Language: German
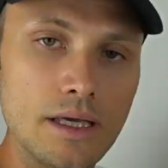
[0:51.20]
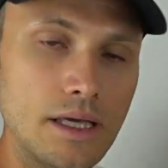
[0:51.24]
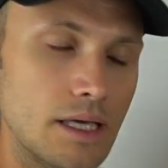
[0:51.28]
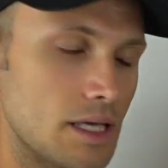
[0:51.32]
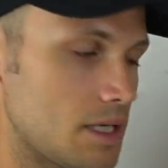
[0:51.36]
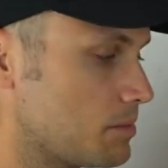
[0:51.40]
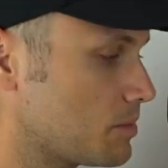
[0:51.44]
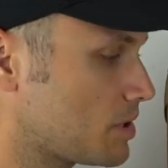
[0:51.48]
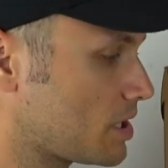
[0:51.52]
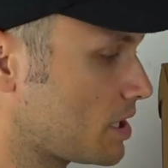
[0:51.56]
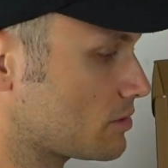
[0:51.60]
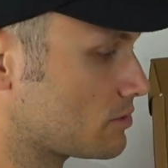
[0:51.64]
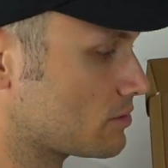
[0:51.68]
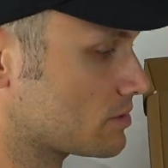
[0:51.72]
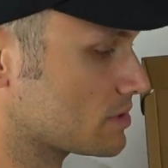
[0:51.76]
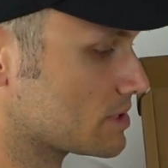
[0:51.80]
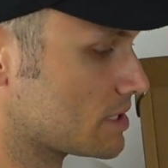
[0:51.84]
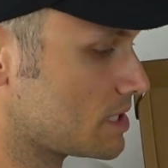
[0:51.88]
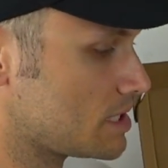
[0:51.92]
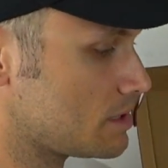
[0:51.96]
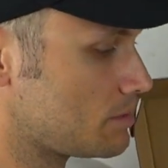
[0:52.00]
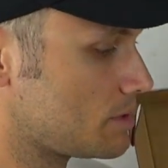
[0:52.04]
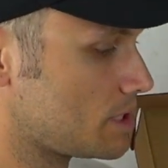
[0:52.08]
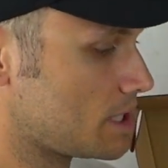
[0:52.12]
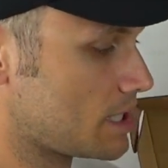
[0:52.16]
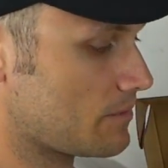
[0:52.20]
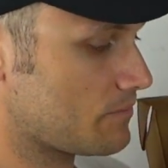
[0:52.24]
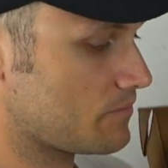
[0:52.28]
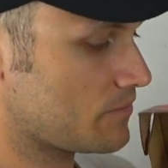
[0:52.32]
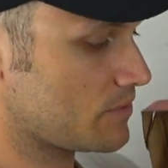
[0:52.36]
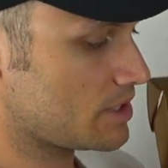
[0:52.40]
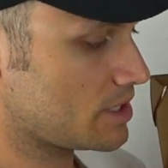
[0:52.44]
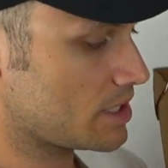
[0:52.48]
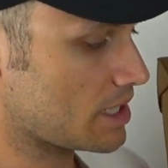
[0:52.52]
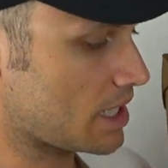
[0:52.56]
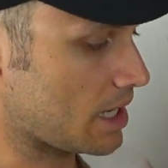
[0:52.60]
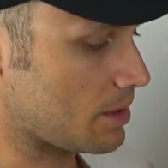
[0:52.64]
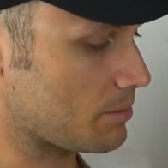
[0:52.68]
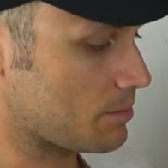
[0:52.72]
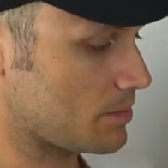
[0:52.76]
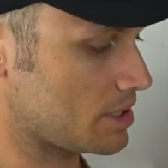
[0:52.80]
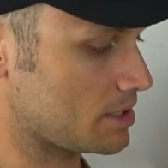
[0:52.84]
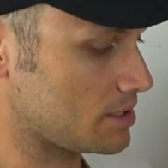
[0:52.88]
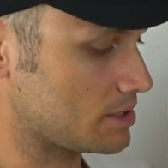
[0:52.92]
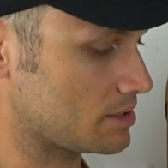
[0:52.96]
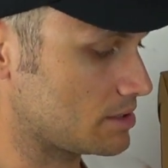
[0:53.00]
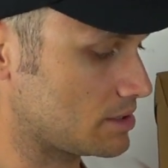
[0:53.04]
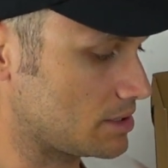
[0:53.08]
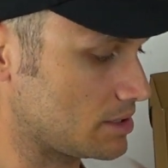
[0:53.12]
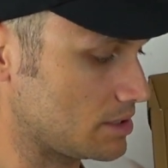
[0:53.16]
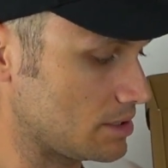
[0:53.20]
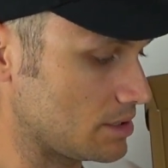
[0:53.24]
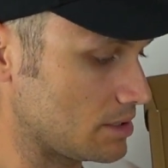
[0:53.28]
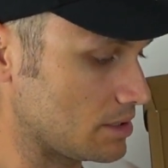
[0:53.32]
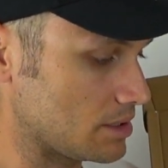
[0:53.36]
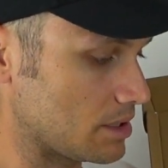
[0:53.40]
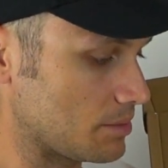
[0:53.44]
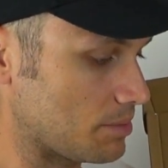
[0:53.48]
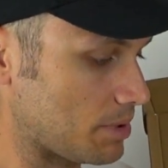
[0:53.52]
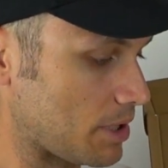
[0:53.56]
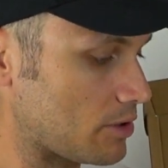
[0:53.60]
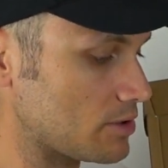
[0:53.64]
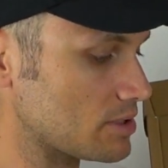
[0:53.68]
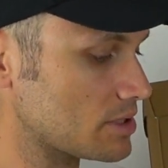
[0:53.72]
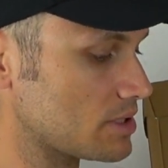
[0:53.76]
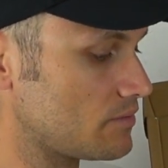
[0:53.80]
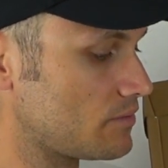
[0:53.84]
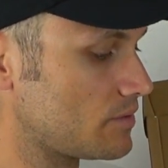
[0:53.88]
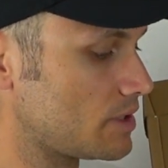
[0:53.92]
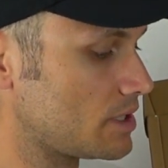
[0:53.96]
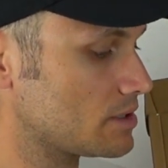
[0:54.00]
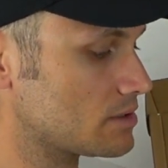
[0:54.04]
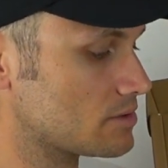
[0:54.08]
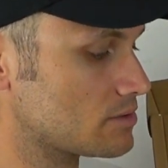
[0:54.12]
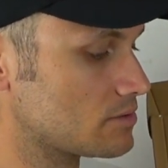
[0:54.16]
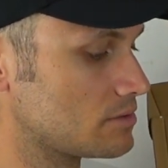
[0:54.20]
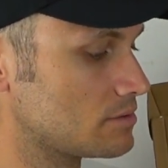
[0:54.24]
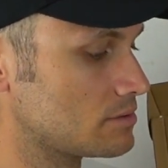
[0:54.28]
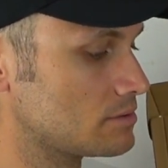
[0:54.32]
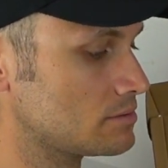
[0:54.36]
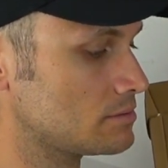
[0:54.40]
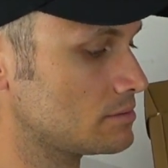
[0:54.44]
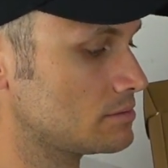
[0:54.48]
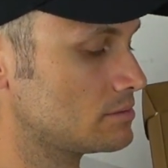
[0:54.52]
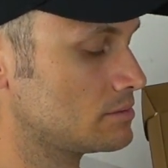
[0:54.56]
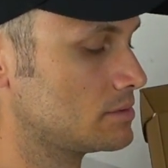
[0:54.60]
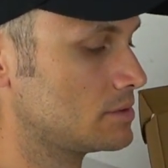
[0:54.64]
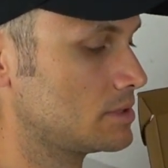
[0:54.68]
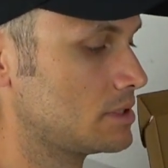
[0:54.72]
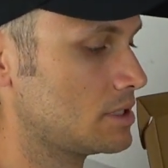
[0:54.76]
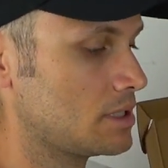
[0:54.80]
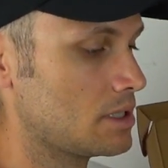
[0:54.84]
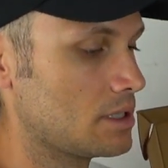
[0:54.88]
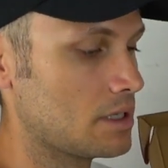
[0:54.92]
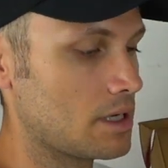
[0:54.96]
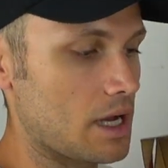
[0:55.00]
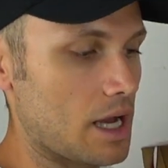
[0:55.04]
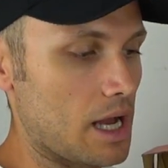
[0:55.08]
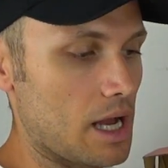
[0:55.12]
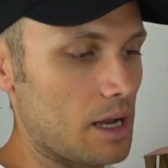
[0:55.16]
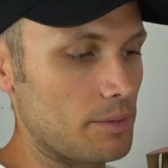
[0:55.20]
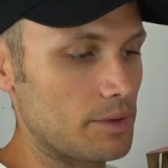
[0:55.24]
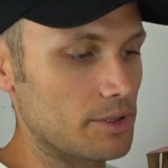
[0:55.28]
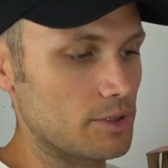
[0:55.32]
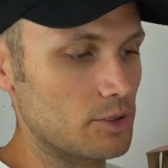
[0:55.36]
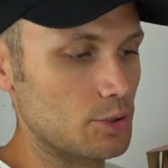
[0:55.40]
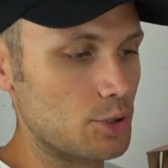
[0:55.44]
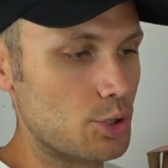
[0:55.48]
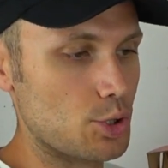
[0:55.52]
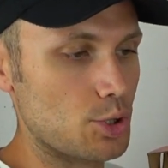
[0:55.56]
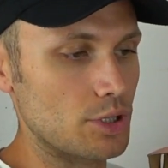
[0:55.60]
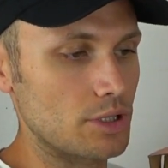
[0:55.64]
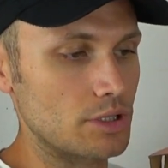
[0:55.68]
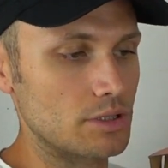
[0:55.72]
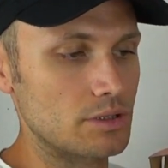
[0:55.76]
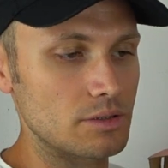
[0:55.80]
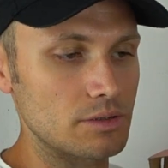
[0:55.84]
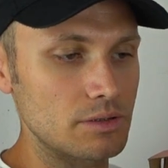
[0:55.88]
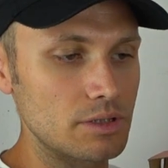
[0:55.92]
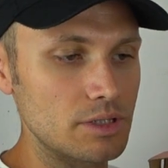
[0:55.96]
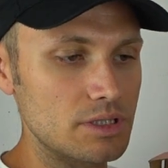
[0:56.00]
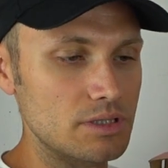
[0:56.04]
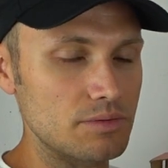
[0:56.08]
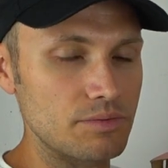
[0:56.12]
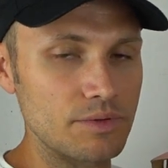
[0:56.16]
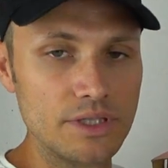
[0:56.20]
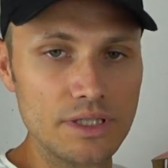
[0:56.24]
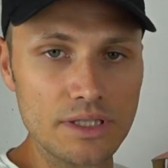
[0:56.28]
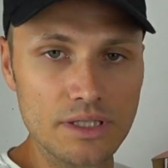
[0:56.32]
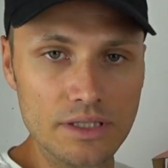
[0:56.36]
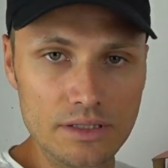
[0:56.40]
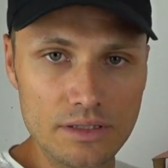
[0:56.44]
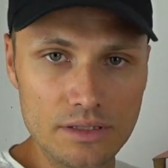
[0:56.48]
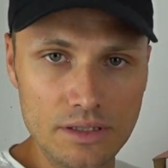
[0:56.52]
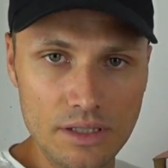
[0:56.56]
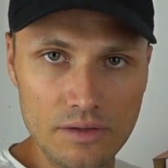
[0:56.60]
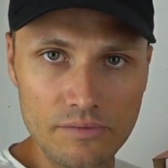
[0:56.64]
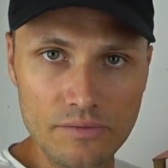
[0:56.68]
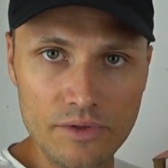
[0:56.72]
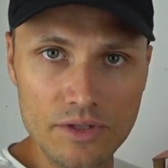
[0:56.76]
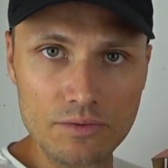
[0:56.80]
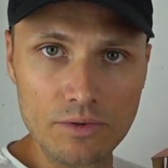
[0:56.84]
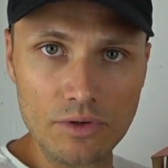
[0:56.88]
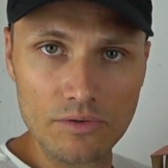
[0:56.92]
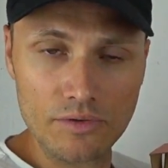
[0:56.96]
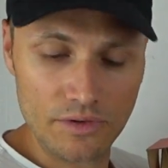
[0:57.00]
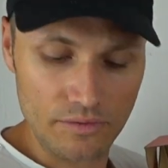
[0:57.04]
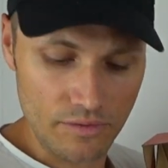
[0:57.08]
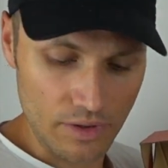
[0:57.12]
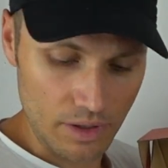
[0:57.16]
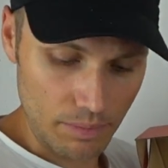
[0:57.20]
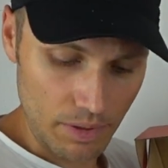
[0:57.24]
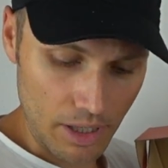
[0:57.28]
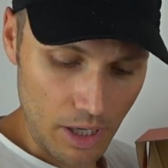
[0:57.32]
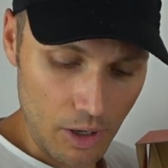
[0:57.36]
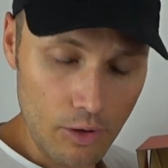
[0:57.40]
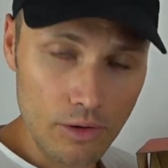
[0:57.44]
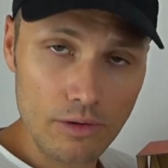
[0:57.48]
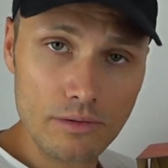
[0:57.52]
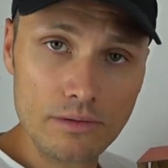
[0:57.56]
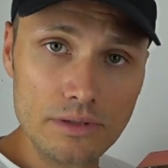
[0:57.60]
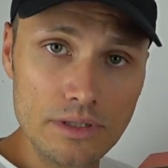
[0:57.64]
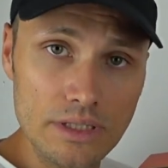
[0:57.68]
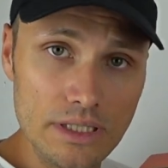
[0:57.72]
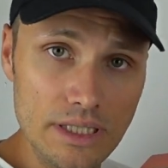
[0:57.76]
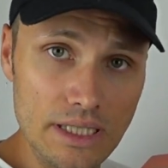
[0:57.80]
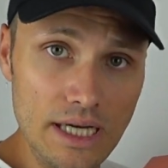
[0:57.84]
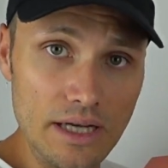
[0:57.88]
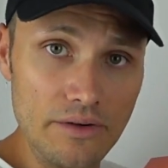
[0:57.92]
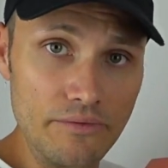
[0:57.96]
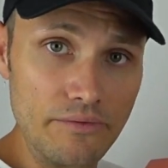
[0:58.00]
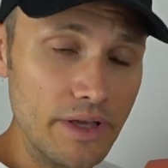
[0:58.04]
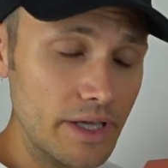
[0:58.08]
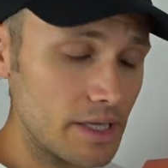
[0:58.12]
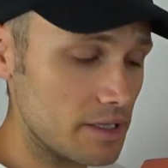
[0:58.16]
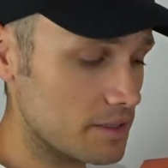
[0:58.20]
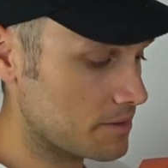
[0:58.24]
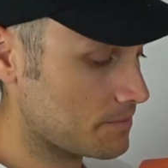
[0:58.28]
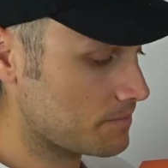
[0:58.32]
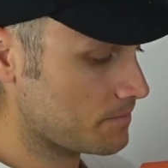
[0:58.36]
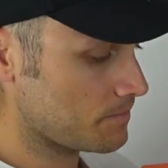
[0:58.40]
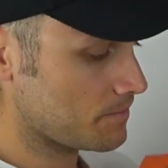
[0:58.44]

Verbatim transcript: Im Karton selber haben wir hier einmal die Gebrauchsanweisung, aber dort steht nichts Wichtiges drin, was wir auf jeden Fall brauchen. Die kann weg.